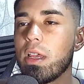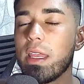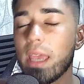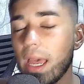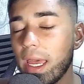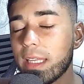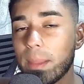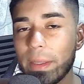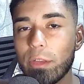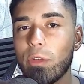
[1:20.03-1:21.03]
Ya este
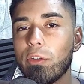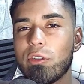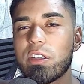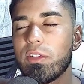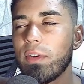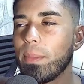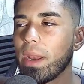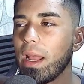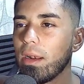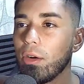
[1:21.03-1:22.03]
método nos sirve para
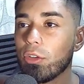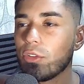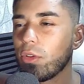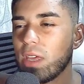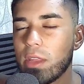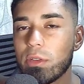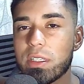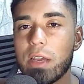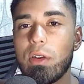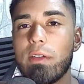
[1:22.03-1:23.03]
el otro día donde
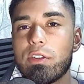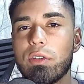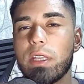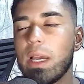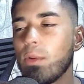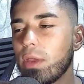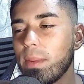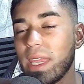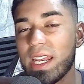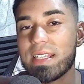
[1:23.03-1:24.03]
sacaron la versión. Digamos que
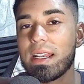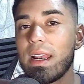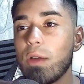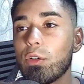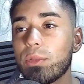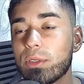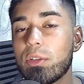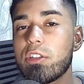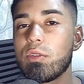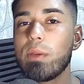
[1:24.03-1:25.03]
mañana sale la
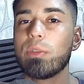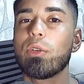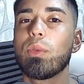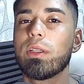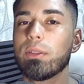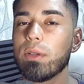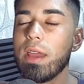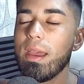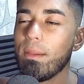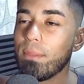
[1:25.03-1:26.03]
1.19.4.
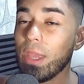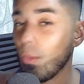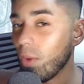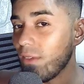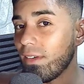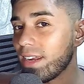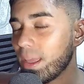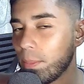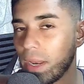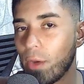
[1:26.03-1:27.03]
Igual va a haber que
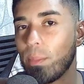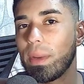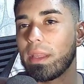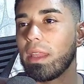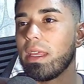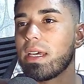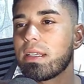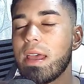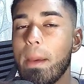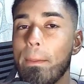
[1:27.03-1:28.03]
esperar un par de días
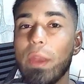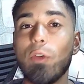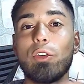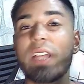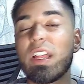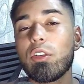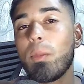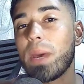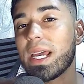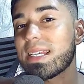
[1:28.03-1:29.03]
pero no tantos para
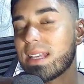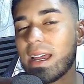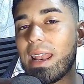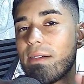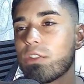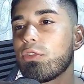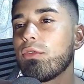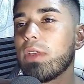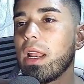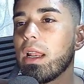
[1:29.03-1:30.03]
que saquen la versión
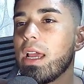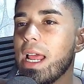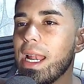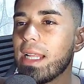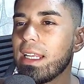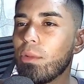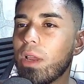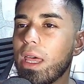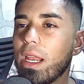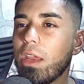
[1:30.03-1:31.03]
final. Le tenemos que dar
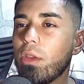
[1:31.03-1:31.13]
aquí donde